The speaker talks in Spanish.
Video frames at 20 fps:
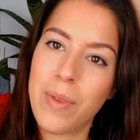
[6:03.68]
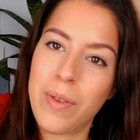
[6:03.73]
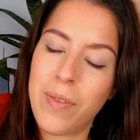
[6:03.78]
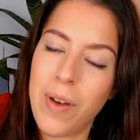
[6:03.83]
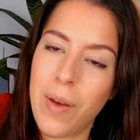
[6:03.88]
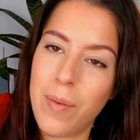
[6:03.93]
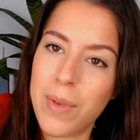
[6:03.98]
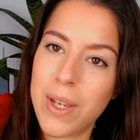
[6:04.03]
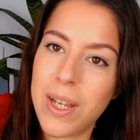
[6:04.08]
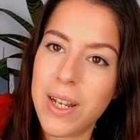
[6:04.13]
mi
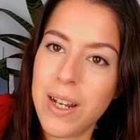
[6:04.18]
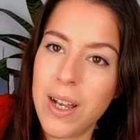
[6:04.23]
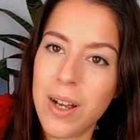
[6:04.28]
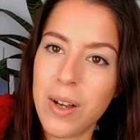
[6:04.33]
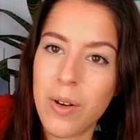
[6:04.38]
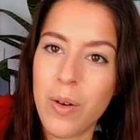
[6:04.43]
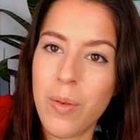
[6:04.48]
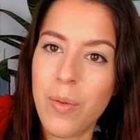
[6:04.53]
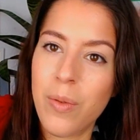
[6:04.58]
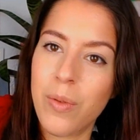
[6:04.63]

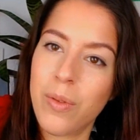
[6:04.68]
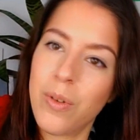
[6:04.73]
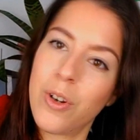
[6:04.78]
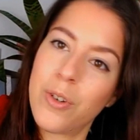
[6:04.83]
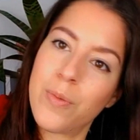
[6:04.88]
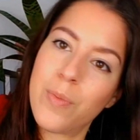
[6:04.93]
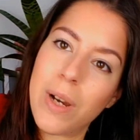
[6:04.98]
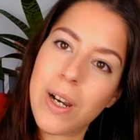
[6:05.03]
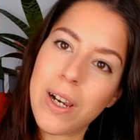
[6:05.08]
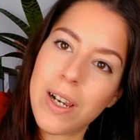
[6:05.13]
familia, con
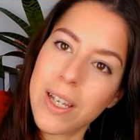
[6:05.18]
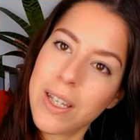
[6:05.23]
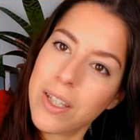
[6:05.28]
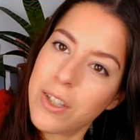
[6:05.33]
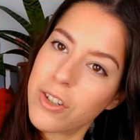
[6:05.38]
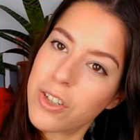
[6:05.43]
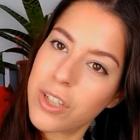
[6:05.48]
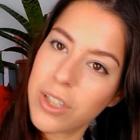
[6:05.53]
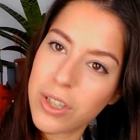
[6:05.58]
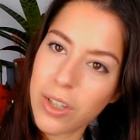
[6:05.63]
los
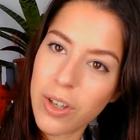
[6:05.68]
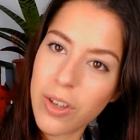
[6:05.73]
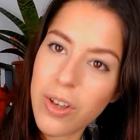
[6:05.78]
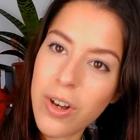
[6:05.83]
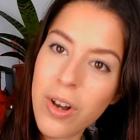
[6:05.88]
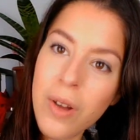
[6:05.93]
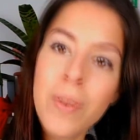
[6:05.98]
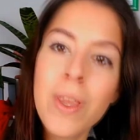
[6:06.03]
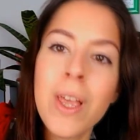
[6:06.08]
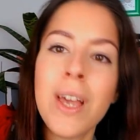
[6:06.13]
perrillos y
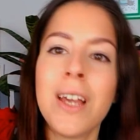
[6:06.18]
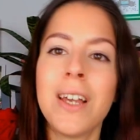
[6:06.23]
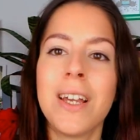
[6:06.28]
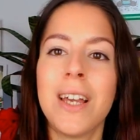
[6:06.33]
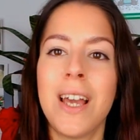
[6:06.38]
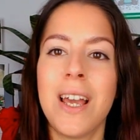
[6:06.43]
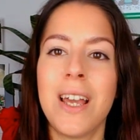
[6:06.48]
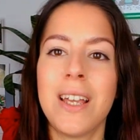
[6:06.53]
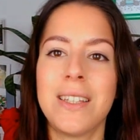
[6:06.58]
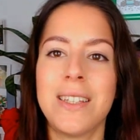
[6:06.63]
todo.
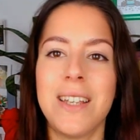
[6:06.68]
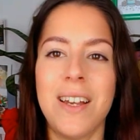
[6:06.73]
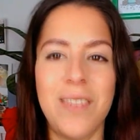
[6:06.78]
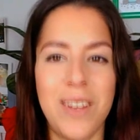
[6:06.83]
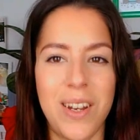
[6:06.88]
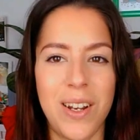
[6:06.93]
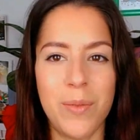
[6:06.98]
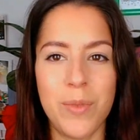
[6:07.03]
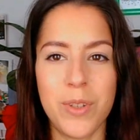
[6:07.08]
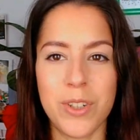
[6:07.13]
ya
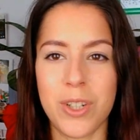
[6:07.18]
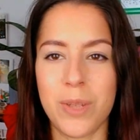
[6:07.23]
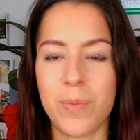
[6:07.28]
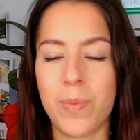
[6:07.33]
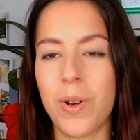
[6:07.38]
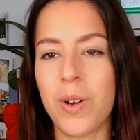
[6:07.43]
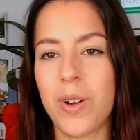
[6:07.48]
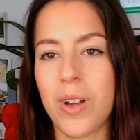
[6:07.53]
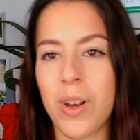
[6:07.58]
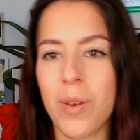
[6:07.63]
veremos,
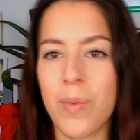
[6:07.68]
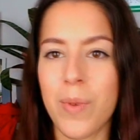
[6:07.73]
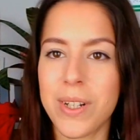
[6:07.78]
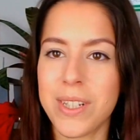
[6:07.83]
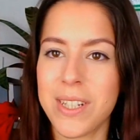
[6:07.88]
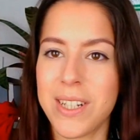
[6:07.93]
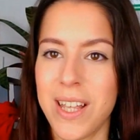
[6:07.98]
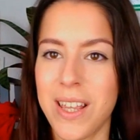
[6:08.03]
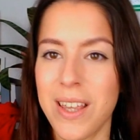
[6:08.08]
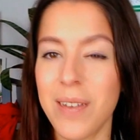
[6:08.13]
espero que no
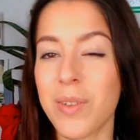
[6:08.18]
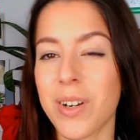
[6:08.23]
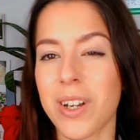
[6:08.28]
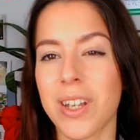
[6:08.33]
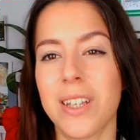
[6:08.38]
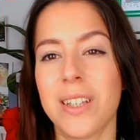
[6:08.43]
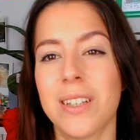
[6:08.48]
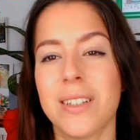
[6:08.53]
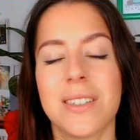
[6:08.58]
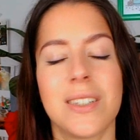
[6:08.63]
pase nada
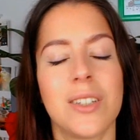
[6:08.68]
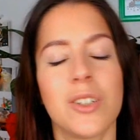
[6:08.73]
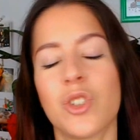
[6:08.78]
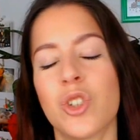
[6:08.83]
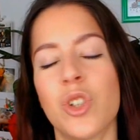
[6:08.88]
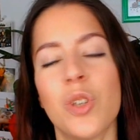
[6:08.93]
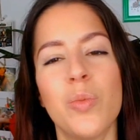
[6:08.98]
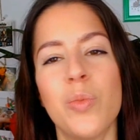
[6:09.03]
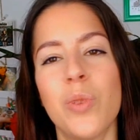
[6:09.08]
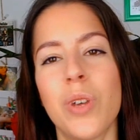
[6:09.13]
porque
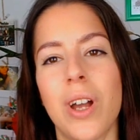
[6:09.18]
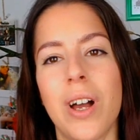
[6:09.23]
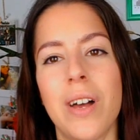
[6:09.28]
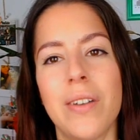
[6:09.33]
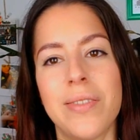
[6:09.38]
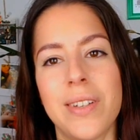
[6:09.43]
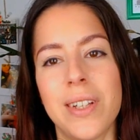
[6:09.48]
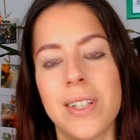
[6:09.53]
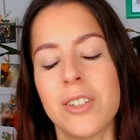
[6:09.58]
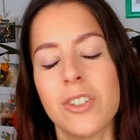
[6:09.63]
soy muy
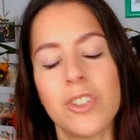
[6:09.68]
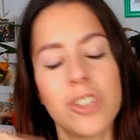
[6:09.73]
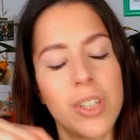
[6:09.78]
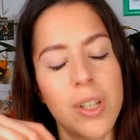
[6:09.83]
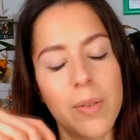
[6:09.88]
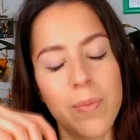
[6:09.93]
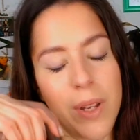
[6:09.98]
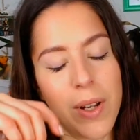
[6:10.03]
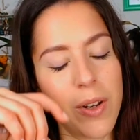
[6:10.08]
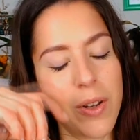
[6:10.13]
gafe. Yo
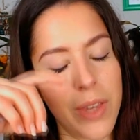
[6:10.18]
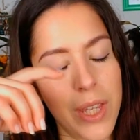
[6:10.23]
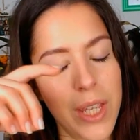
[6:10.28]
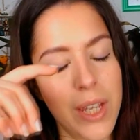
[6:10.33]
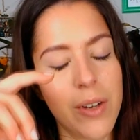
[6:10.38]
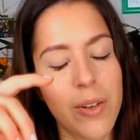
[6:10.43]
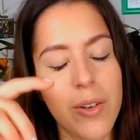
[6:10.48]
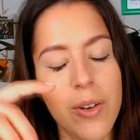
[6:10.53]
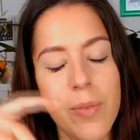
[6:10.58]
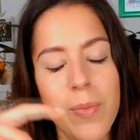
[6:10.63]
siempre lo
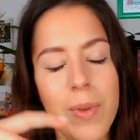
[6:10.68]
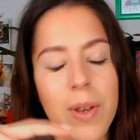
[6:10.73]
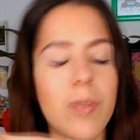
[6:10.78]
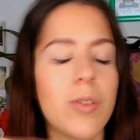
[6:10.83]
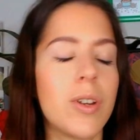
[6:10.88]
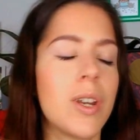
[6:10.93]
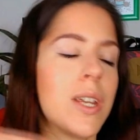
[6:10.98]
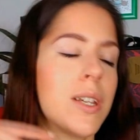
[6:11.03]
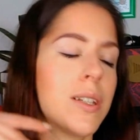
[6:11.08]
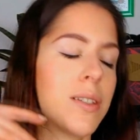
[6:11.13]
digo, me
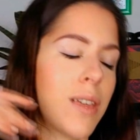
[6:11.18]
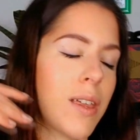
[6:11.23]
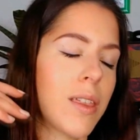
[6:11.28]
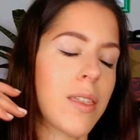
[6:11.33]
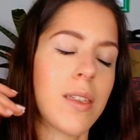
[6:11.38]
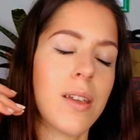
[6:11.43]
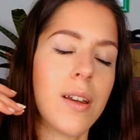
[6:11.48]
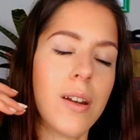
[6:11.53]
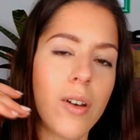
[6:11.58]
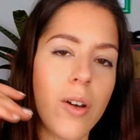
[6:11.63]
oiréis
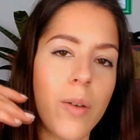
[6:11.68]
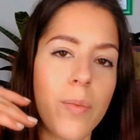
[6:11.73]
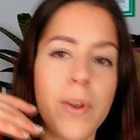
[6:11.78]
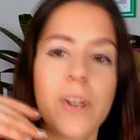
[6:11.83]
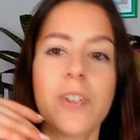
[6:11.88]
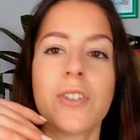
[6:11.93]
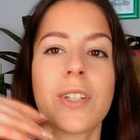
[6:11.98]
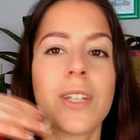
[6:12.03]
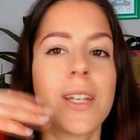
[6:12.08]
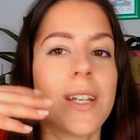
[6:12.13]
decirlo,
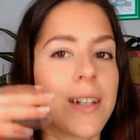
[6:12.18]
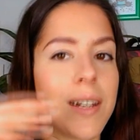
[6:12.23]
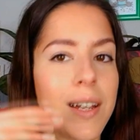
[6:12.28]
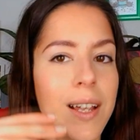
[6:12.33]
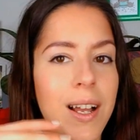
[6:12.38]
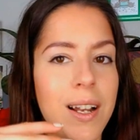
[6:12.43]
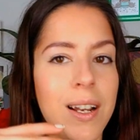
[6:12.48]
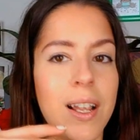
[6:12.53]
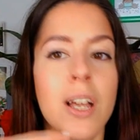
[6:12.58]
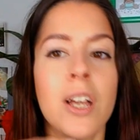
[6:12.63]
pero es que es
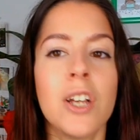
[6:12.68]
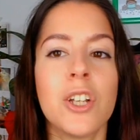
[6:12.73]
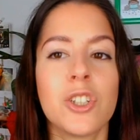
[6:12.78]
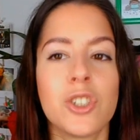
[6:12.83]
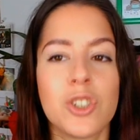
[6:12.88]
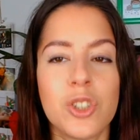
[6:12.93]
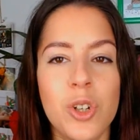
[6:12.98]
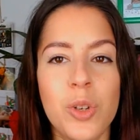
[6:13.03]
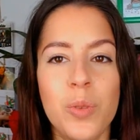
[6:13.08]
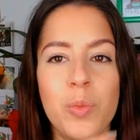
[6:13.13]
real.
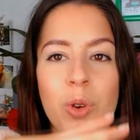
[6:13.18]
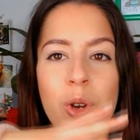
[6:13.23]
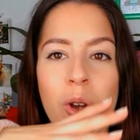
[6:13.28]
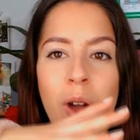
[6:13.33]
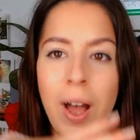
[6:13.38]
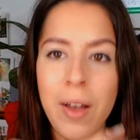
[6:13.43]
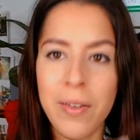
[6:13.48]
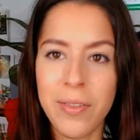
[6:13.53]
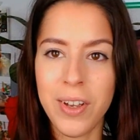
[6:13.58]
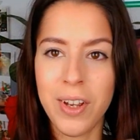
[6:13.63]
Soy muy
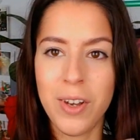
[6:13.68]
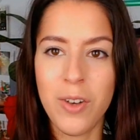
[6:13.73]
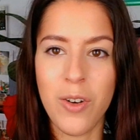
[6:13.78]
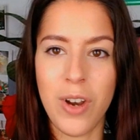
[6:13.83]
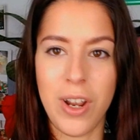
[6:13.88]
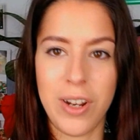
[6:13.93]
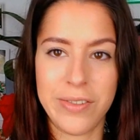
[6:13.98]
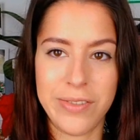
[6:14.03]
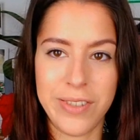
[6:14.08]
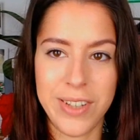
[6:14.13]
gafe
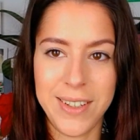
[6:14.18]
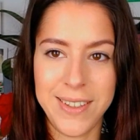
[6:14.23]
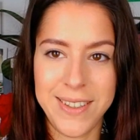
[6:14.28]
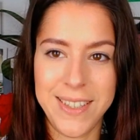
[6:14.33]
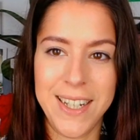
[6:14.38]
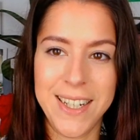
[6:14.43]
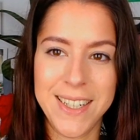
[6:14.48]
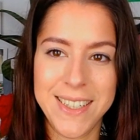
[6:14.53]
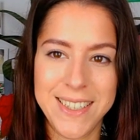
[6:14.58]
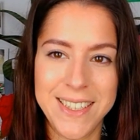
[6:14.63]
con las
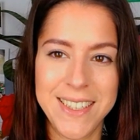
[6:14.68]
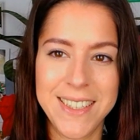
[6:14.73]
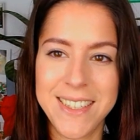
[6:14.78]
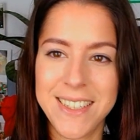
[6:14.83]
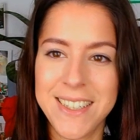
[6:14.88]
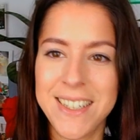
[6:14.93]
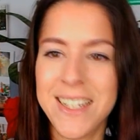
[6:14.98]
fechas.